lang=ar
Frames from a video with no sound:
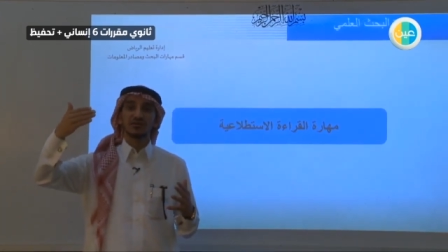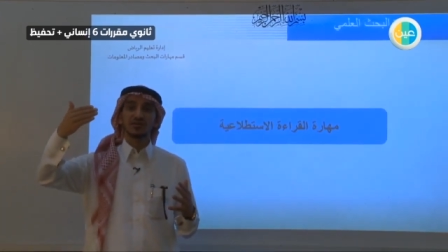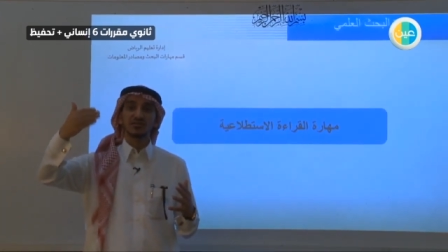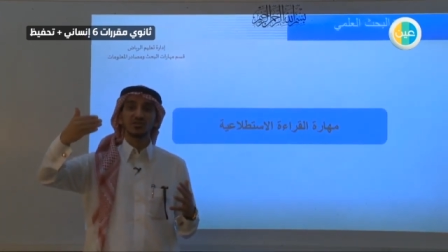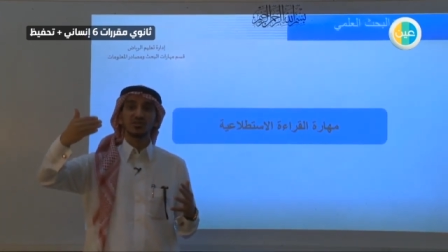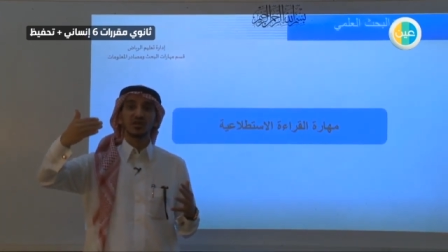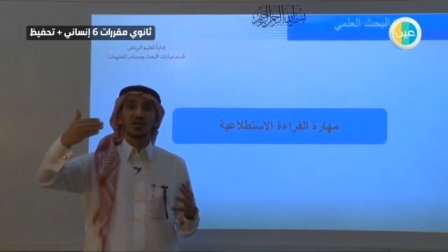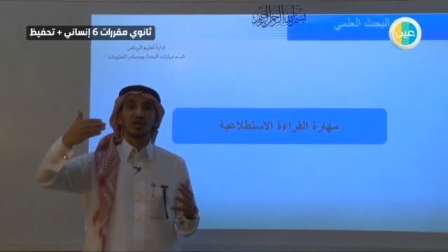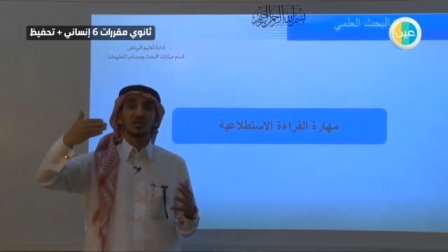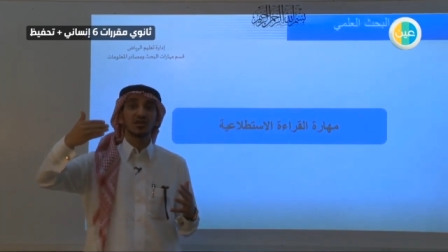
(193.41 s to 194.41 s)
تسهل
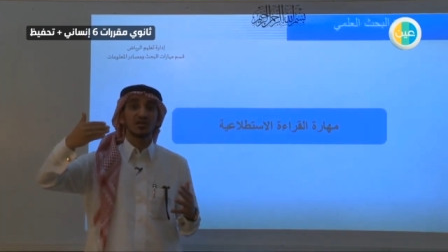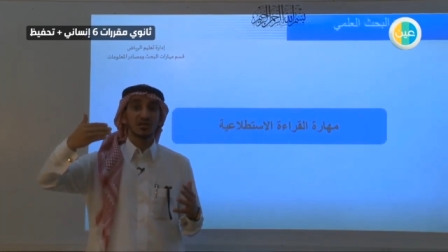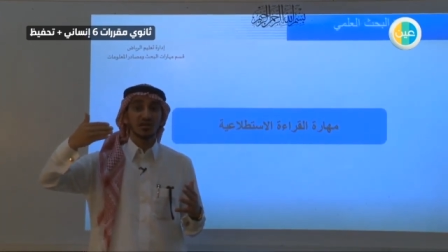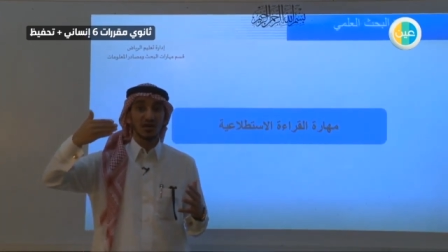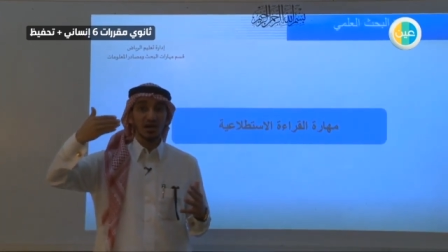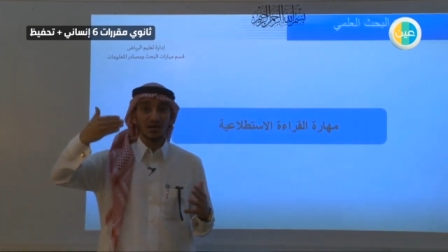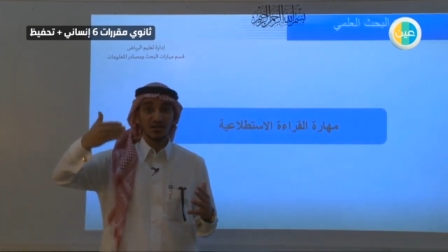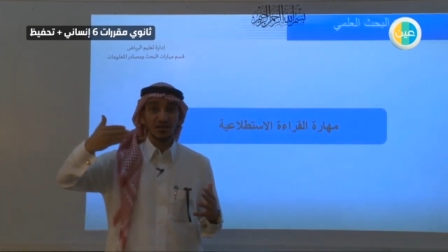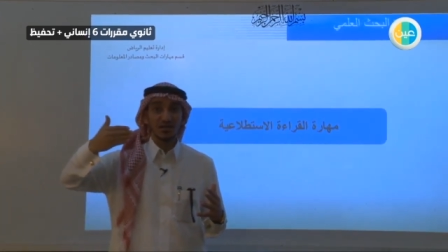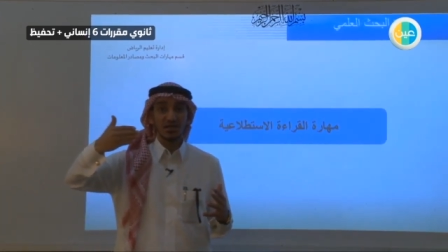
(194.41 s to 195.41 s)

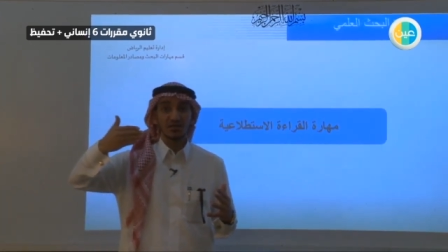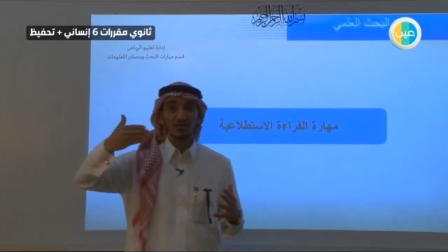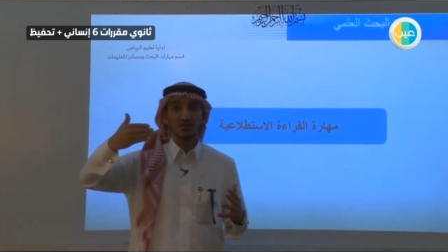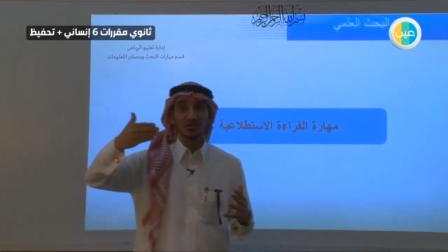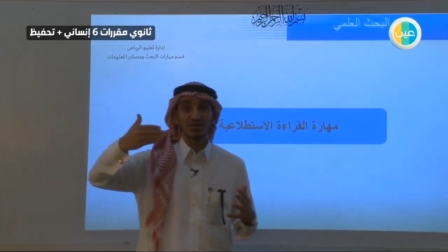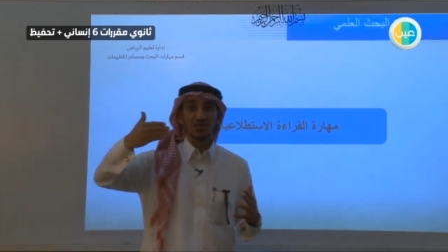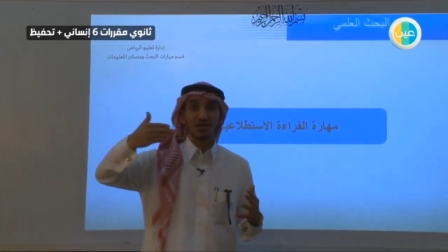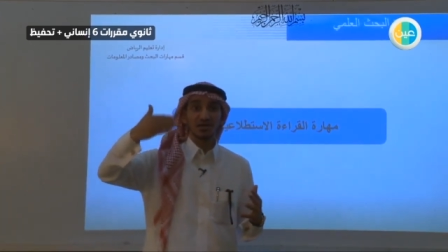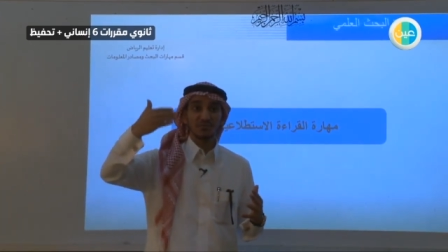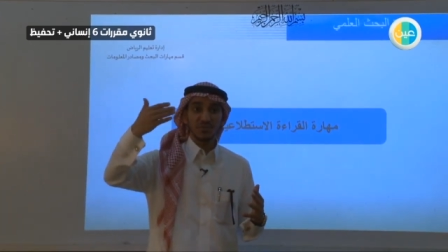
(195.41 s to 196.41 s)
للقارئ الذي يريد ان
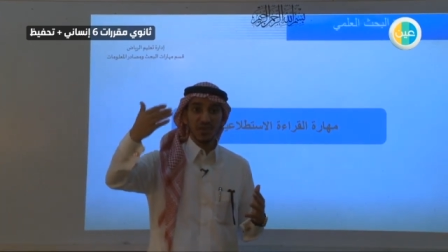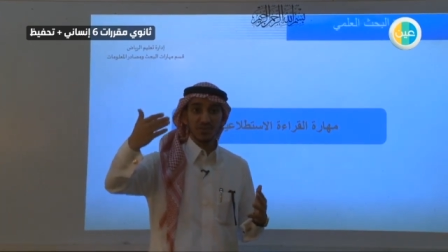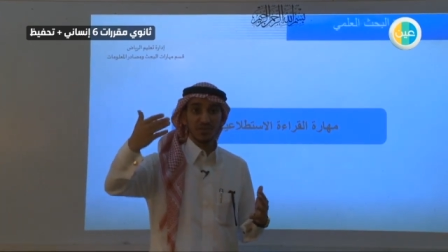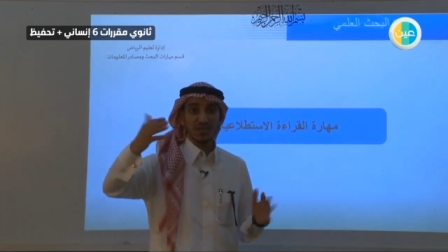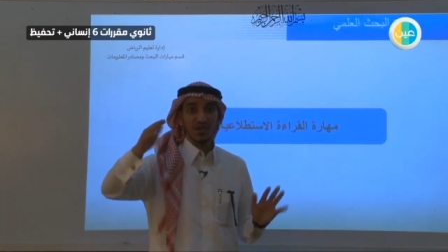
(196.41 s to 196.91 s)
يقرا بحثك